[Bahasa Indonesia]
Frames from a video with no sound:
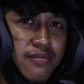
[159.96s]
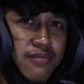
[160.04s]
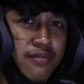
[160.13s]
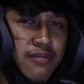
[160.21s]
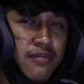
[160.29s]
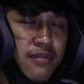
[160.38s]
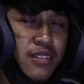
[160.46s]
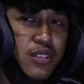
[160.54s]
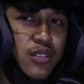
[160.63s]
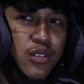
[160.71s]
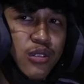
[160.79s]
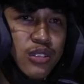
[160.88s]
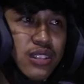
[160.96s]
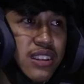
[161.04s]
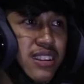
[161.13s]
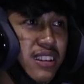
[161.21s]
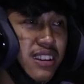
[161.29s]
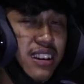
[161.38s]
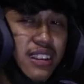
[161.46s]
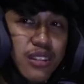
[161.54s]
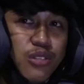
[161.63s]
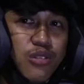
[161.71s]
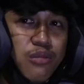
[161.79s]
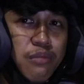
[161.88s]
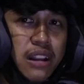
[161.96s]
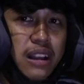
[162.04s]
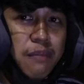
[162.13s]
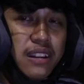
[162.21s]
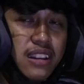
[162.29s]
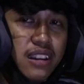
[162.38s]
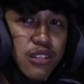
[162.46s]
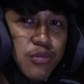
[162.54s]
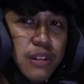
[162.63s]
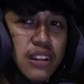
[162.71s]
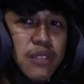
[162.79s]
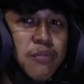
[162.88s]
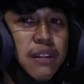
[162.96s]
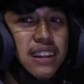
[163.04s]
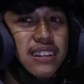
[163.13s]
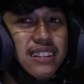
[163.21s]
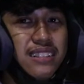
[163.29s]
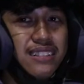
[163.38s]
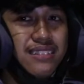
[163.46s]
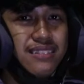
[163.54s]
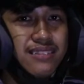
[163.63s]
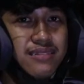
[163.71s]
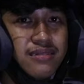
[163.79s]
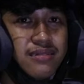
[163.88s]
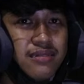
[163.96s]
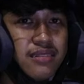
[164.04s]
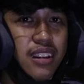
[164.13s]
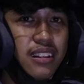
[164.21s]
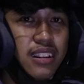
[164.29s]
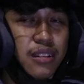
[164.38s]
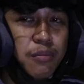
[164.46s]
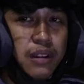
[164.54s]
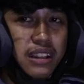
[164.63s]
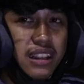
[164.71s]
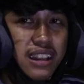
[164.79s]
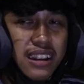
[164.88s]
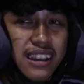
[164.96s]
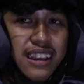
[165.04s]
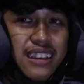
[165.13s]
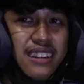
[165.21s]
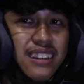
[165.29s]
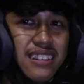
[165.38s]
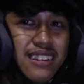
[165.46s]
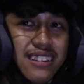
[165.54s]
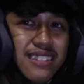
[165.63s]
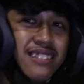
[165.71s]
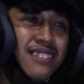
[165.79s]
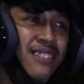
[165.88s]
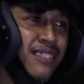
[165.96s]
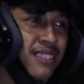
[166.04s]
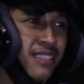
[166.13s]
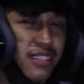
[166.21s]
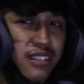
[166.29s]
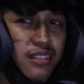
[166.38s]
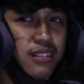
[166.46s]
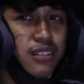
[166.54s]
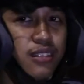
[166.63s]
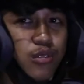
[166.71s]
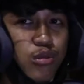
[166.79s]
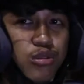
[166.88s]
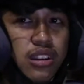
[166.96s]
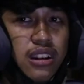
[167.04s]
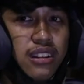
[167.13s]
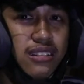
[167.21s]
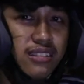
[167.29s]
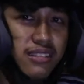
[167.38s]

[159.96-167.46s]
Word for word: sih mas solusinya yaitu balapannya harus pada tempatnya jangan di tempat liar kayak gini nih rusak